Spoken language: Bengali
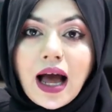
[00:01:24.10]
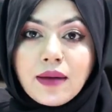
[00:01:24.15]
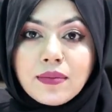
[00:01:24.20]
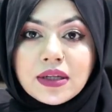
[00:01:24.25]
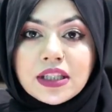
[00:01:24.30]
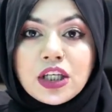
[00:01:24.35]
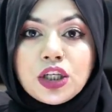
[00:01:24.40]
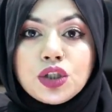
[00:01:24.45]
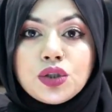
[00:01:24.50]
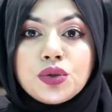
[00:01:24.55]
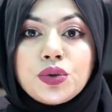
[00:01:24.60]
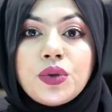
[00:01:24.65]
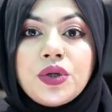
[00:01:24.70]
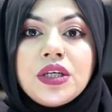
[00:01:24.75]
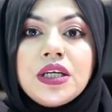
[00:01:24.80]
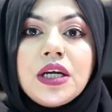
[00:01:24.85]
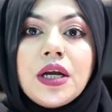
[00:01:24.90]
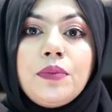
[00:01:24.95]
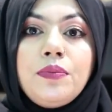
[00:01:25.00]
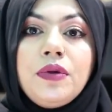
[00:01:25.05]
আমাদের
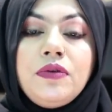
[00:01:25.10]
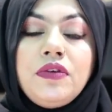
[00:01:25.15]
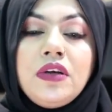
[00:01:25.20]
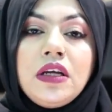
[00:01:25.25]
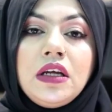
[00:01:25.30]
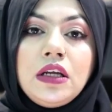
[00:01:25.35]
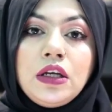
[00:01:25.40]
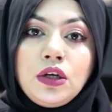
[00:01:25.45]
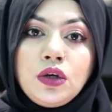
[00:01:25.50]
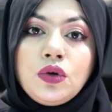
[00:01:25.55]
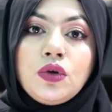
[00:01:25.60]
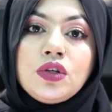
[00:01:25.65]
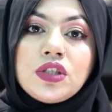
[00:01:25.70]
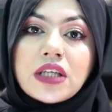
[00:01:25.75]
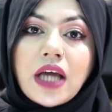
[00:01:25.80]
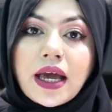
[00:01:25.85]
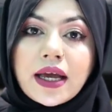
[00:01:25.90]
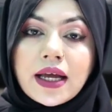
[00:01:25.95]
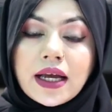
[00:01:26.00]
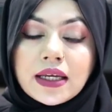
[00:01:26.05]
শরীরের বিভিন্ন
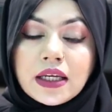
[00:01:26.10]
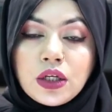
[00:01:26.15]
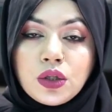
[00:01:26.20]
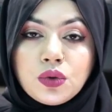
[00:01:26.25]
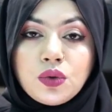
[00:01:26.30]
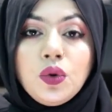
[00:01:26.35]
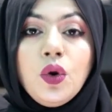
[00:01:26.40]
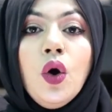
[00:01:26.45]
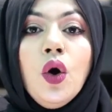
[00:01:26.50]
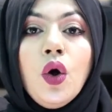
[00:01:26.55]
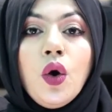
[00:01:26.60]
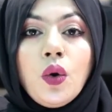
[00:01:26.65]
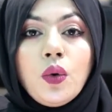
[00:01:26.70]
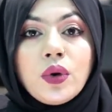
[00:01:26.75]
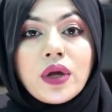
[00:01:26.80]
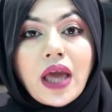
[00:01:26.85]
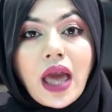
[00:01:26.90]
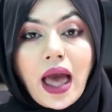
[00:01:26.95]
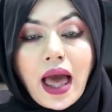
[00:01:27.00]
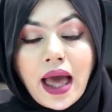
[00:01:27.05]
জায়গা কিন্তু
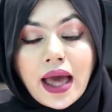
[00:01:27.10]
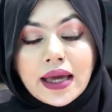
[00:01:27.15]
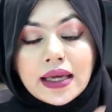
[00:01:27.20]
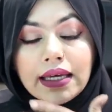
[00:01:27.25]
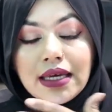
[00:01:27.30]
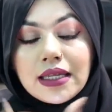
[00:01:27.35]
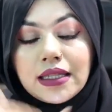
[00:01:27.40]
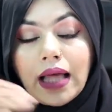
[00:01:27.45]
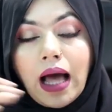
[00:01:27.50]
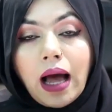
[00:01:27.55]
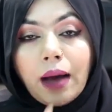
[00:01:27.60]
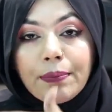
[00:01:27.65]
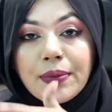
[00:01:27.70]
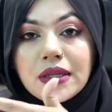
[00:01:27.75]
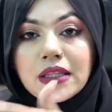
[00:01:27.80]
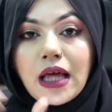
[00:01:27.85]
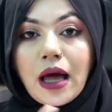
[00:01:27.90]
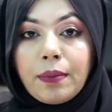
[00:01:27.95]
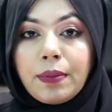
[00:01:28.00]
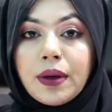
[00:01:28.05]
ওই একই
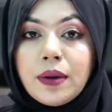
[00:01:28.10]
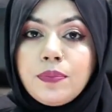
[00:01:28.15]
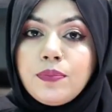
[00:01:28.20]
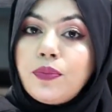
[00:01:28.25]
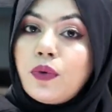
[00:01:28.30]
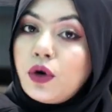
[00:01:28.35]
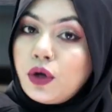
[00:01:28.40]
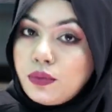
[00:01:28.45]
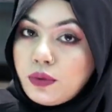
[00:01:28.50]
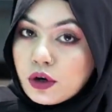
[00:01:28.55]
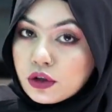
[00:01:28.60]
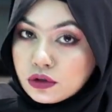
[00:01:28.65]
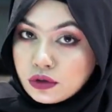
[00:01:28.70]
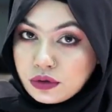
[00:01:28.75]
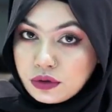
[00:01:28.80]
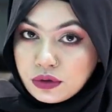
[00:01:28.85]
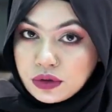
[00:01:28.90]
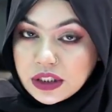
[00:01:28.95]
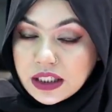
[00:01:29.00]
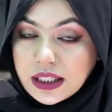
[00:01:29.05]
ধাপে ধাপে
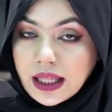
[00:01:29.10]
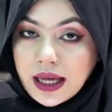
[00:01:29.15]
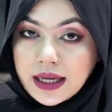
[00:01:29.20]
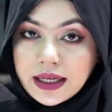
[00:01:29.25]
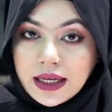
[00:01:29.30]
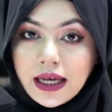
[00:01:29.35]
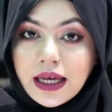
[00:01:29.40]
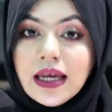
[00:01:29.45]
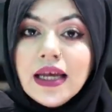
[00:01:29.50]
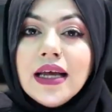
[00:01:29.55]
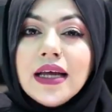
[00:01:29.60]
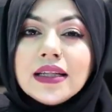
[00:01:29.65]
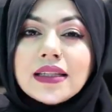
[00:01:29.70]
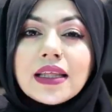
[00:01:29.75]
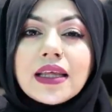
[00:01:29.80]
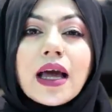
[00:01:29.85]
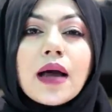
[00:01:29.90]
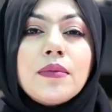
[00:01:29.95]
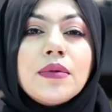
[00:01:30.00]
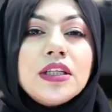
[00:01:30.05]
পরিবর্তন হতে থাকে
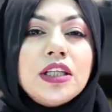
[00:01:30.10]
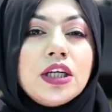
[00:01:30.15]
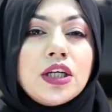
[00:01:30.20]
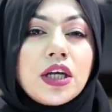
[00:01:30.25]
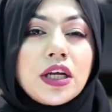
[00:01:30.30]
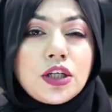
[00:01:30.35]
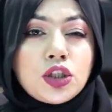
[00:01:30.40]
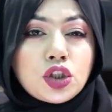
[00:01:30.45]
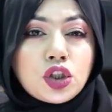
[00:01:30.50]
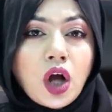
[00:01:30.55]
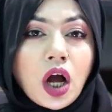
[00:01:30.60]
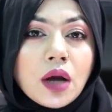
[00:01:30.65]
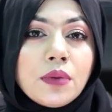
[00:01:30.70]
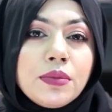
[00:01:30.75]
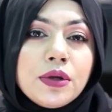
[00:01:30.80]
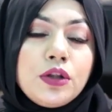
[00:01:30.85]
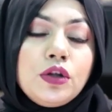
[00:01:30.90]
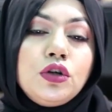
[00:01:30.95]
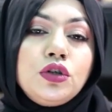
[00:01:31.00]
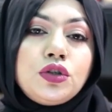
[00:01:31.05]
তাই আমাদের এই
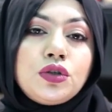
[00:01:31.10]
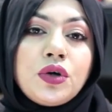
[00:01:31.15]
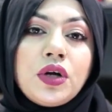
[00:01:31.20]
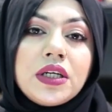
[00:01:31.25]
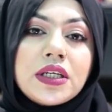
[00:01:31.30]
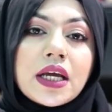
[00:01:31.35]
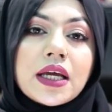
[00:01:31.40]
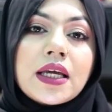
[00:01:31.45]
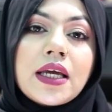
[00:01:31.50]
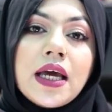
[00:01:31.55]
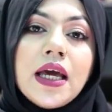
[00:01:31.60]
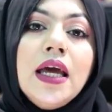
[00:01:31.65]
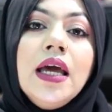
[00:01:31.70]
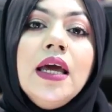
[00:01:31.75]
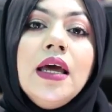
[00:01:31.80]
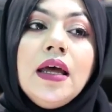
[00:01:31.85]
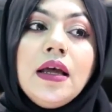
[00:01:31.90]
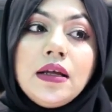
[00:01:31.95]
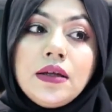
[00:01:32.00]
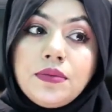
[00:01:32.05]
সংবেদন শরীরটাকে
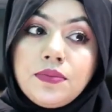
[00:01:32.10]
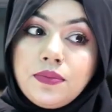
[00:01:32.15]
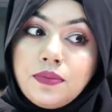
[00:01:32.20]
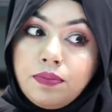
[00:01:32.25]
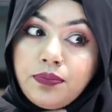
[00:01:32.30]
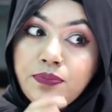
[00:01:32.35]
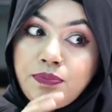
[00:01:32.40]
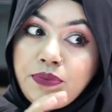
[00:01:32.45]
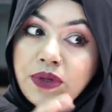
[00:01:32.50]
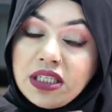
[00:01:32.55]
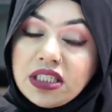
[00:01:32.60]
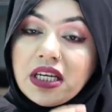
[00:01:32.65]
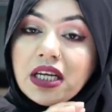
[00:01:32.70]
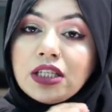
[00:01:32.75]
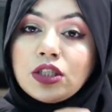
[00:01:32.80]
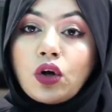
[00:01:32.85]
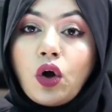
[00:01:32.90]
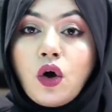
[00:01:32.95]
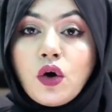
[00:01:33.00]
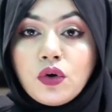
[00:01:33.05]

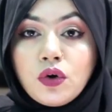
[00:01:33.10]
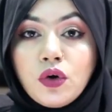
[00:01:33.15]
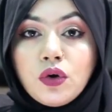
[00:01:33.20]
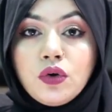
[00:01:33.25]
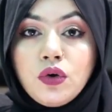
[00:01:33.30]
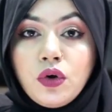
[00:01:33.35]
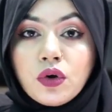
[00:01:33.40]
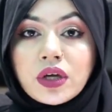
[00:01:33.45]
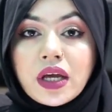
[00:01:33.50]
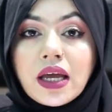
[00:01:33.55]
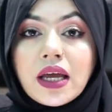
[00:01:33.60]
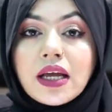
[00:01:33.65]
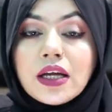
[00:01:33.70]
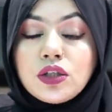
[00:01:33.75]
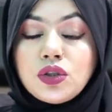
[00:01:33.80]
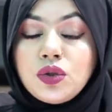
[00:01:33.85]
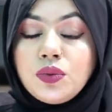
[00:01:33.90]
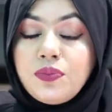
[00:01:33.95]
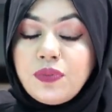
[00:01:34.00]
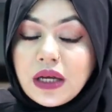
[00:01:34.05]
বিশেষ অঙ্গগুলোকে
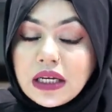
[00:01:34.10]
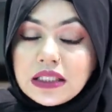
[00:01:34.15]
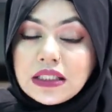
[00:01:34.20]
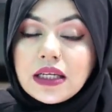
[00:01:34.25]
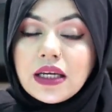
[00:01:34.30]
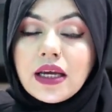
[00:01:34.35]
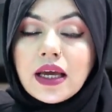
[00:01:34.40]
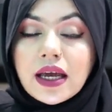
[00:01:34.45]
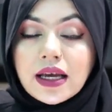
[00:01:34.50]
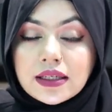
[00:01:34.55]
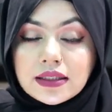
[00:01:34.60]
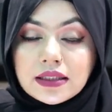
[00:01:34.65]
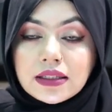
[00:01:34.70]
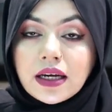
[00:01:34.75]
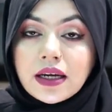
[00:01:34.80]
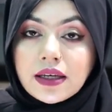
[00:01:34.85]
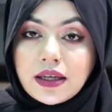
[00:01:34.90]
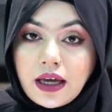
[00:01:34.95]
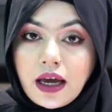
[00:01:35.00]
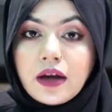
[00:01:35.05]
একটু বেশি
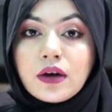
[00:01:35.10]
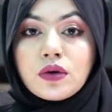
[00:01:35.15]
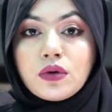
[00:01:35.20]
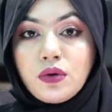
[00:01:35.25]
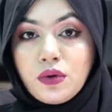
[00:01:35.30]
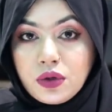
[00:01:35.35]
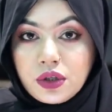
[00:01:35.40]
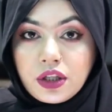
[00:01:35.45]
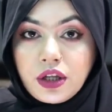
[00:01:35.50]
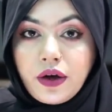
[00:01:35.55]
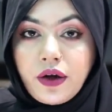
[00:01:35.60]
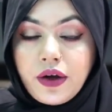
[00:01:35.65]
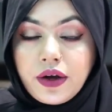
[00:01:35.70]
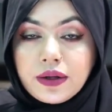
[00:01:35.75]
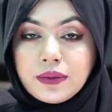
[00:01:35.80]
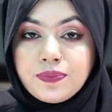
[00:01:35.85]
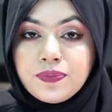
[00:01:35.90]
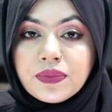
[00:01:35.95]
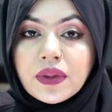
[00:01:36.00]
এক্সট্রা কেয়ার করতে হয়